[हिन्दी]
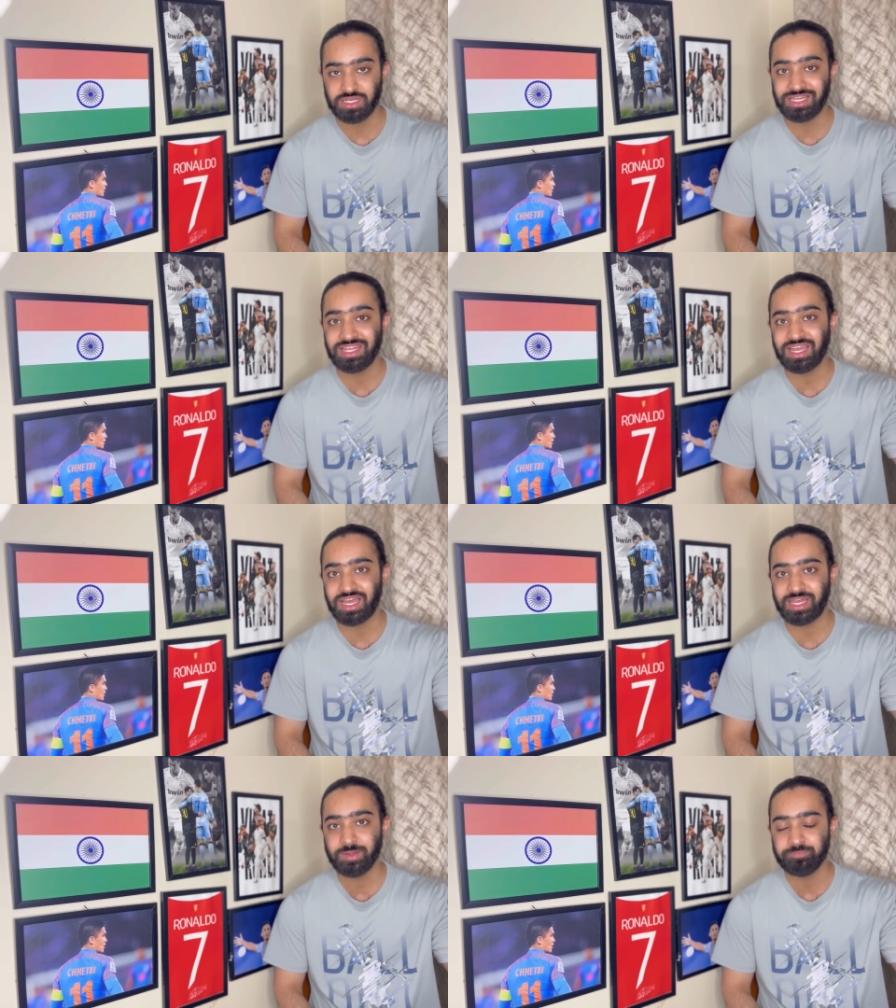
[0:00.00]

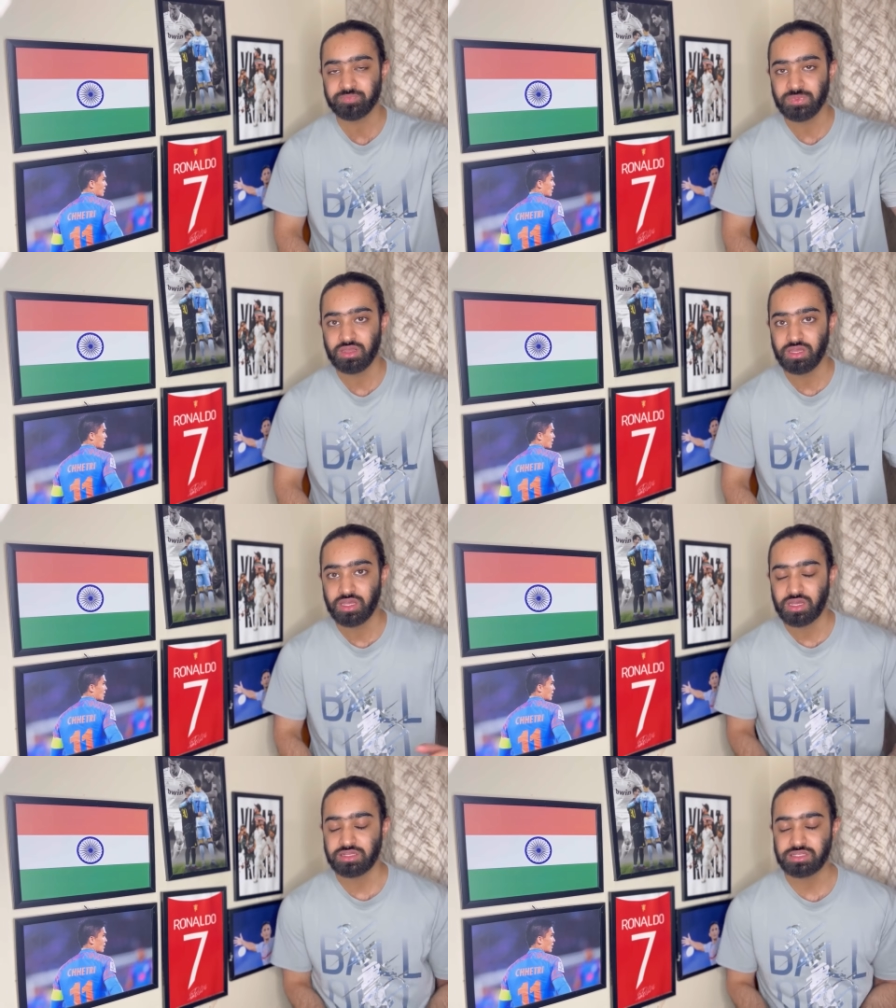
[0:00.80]
लिया है
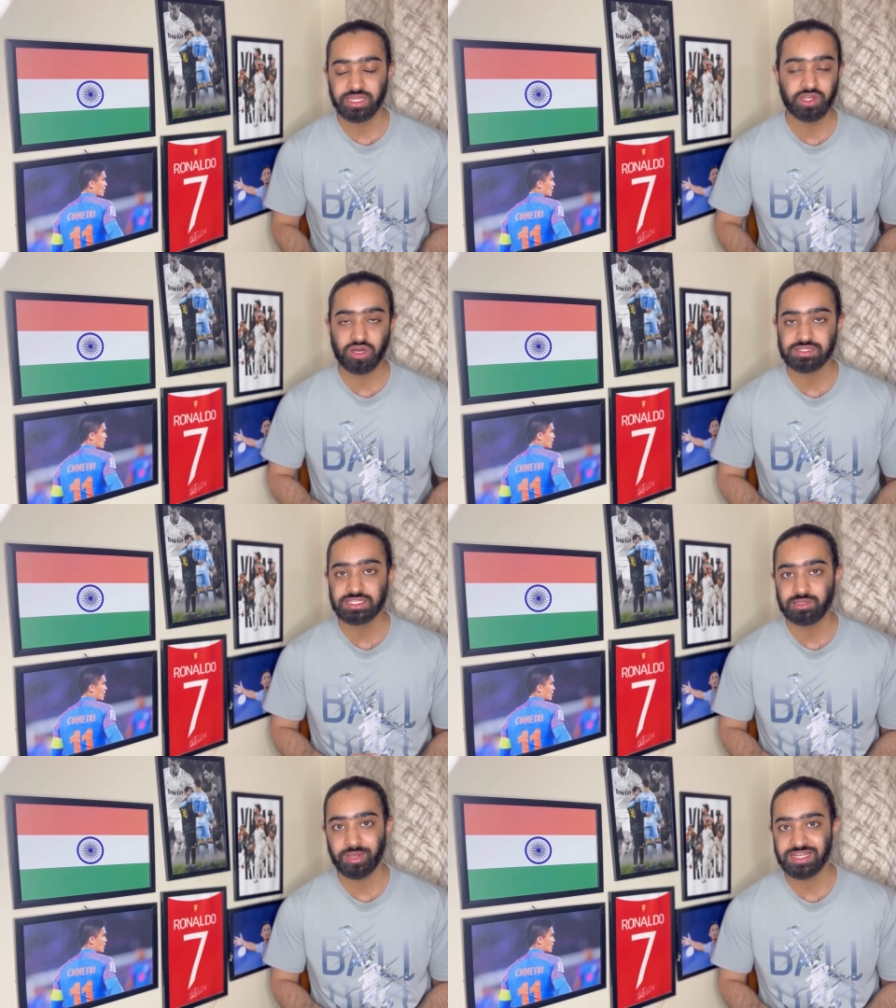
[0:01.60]
एक और
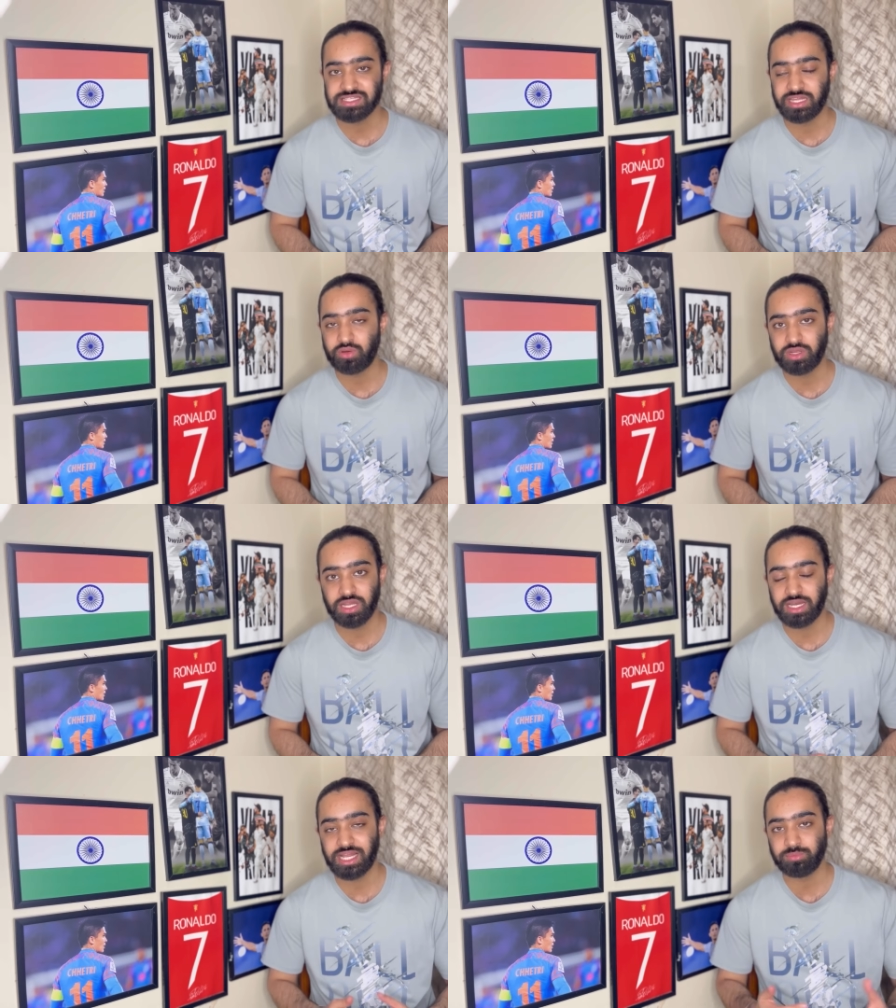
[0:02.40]
मैच नहीं क्योंकि
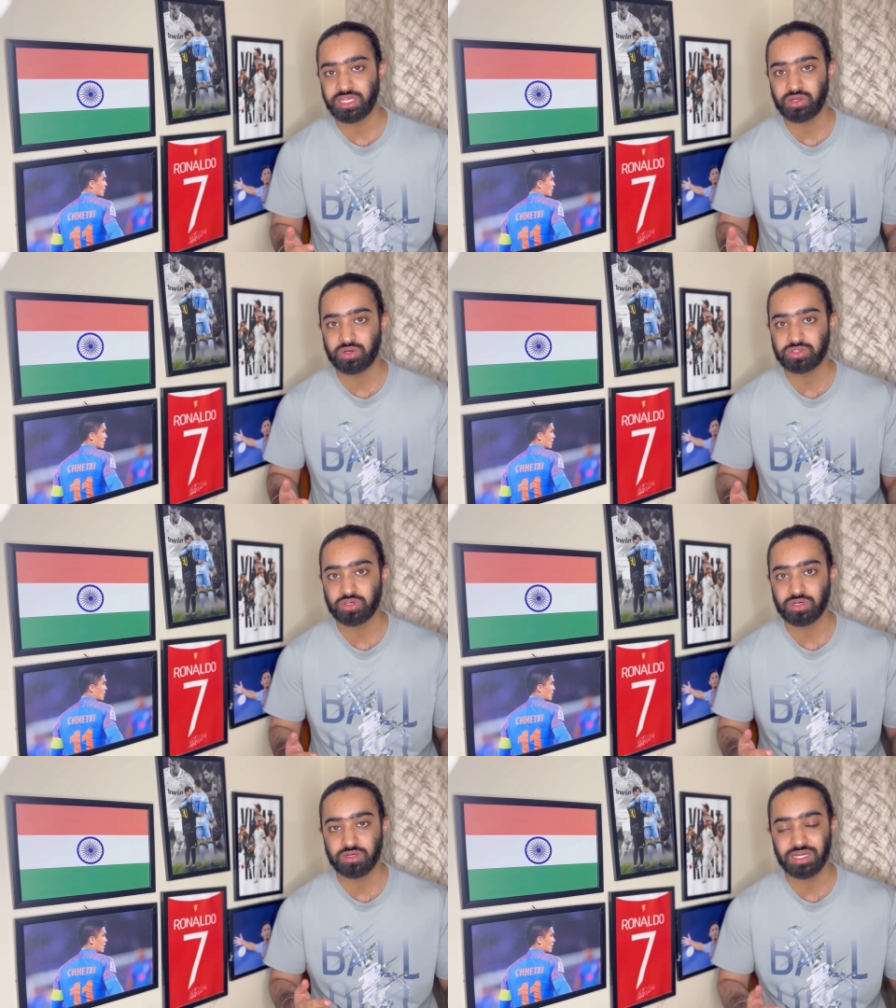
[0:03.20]
अगर आप देखो
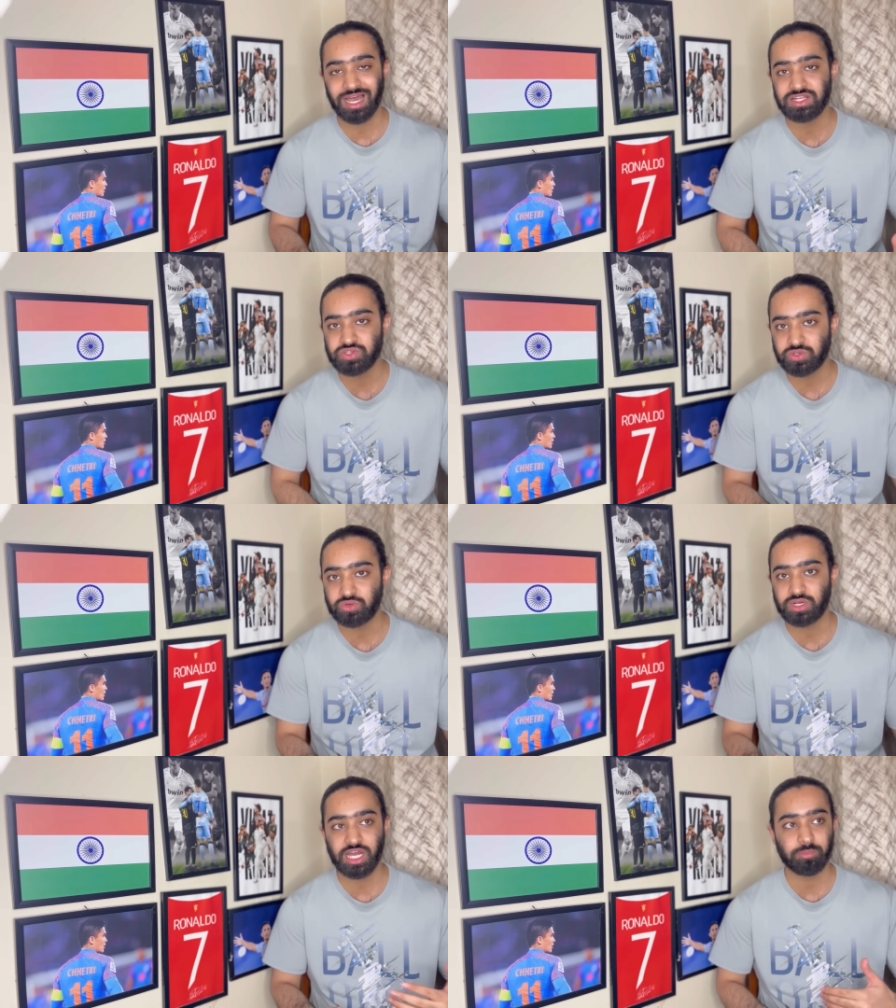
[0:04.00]
तो लाल
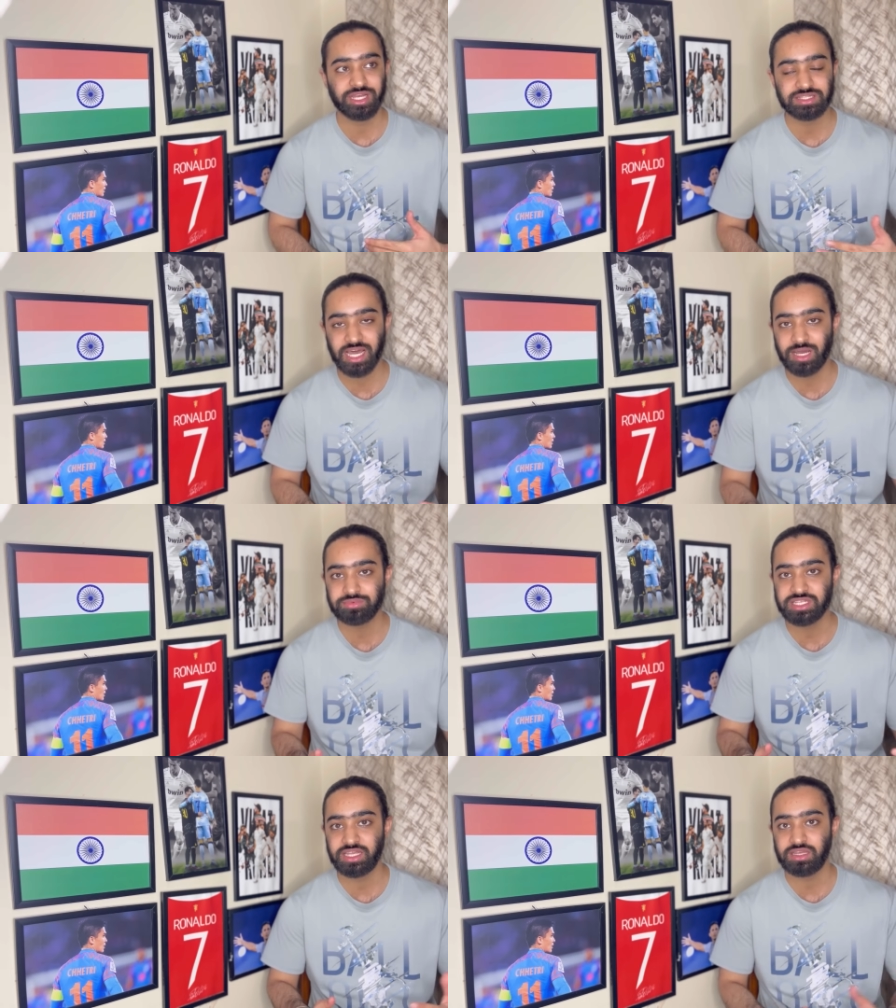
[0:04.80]
चुंगनुंगा
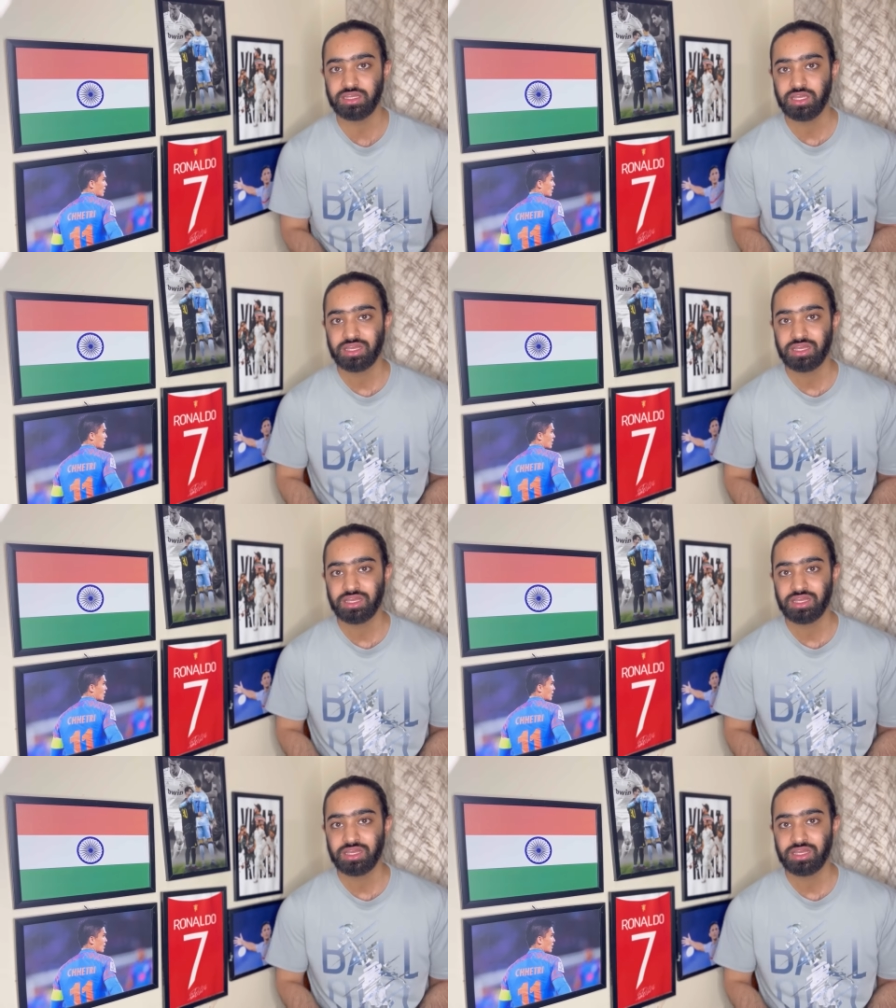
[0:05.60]
मेहताब सिंह